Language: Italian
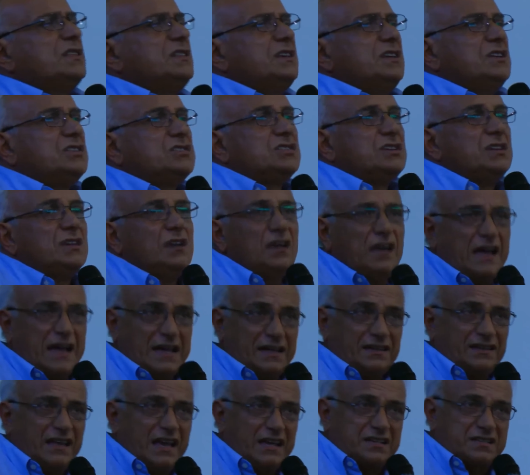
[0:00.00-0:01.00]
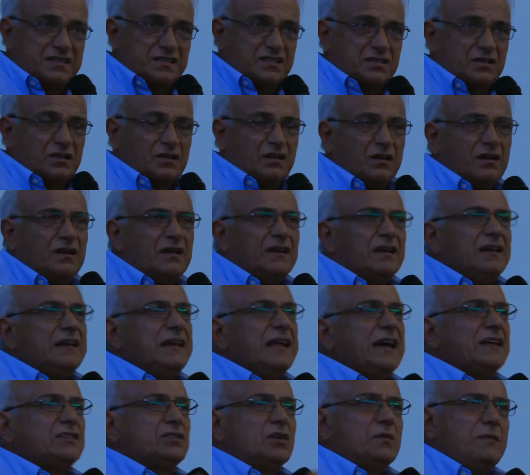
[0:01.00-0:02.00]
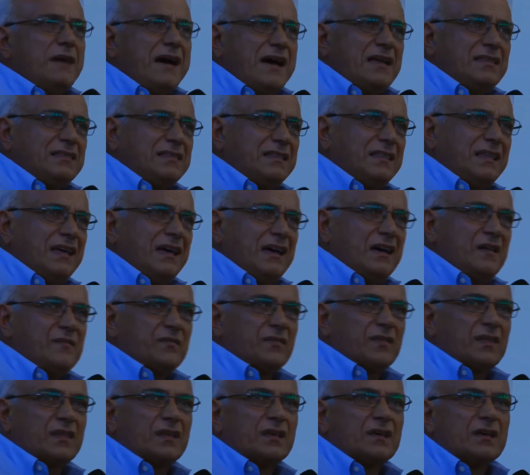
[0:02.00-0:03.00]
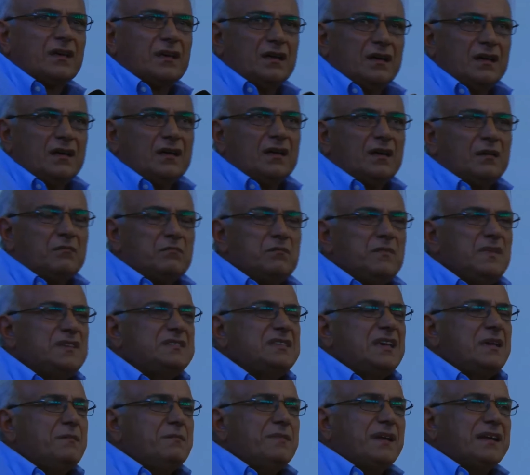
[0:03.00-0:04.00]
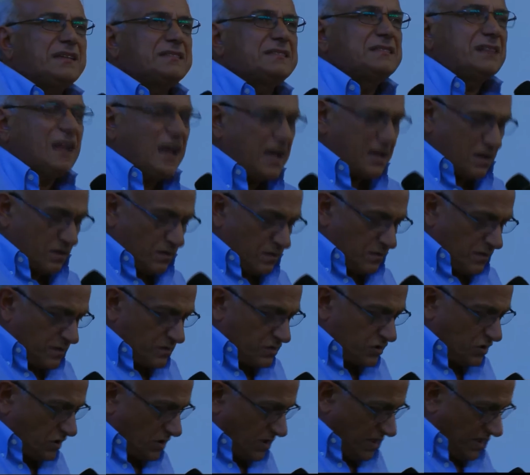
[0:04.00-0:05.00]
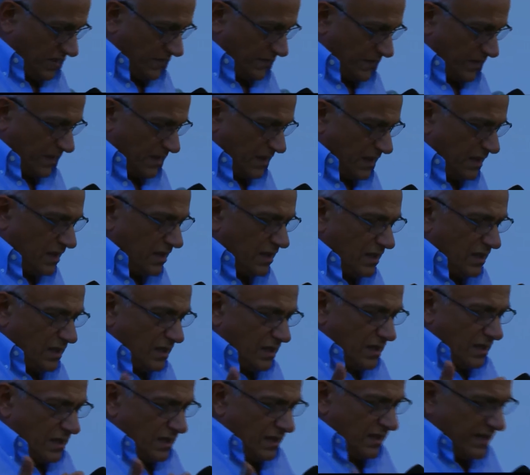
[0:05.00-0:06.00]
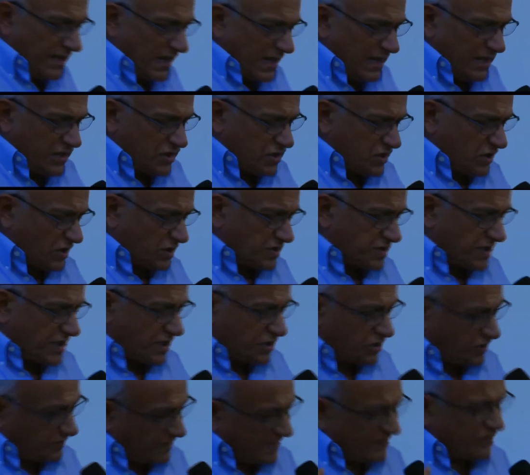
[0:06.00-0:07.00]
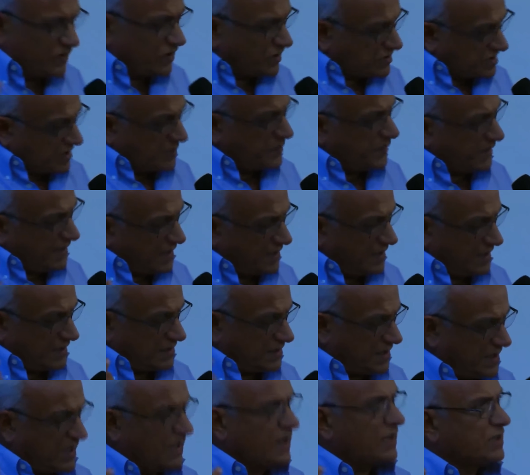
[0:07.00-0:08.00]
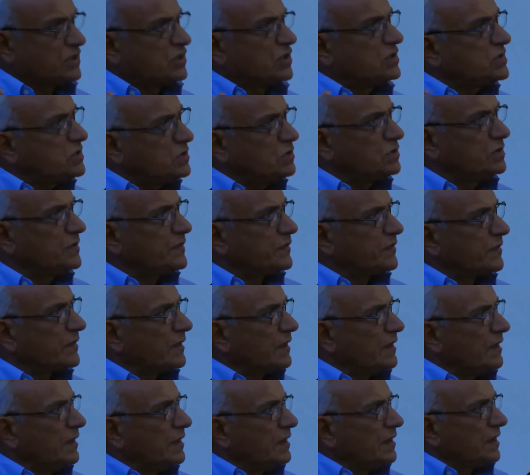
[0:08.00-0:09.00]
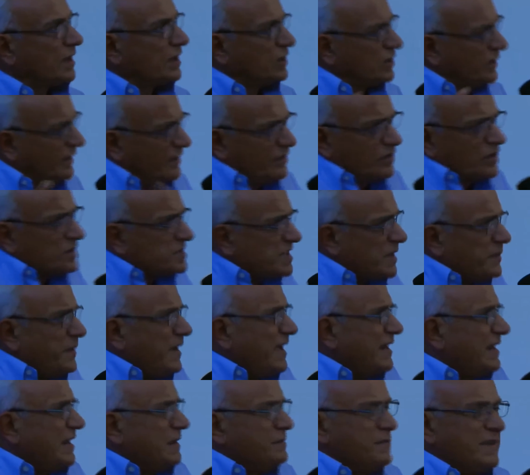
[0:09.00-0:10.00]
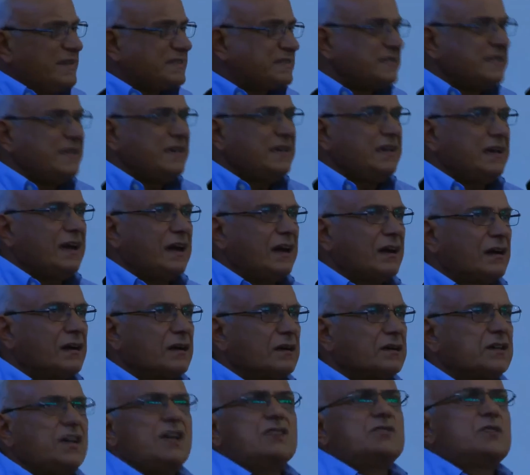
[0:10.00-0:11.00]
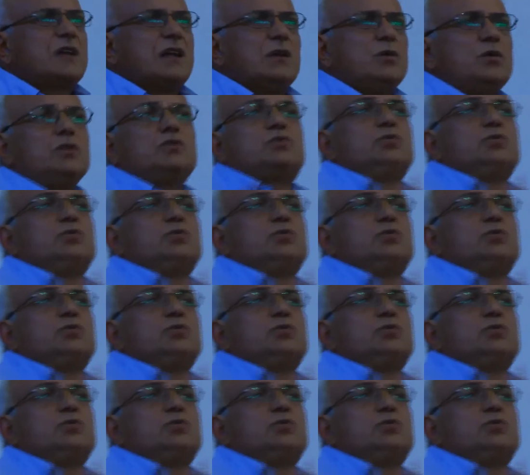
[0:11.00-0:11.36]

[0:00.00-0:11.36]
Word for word: E comincia a dire, ma tu chi dici? Adesso la domanda mi sembra strana, cioè i religiosi che dovevano sapere chi era Gesù, che dovevano sapere il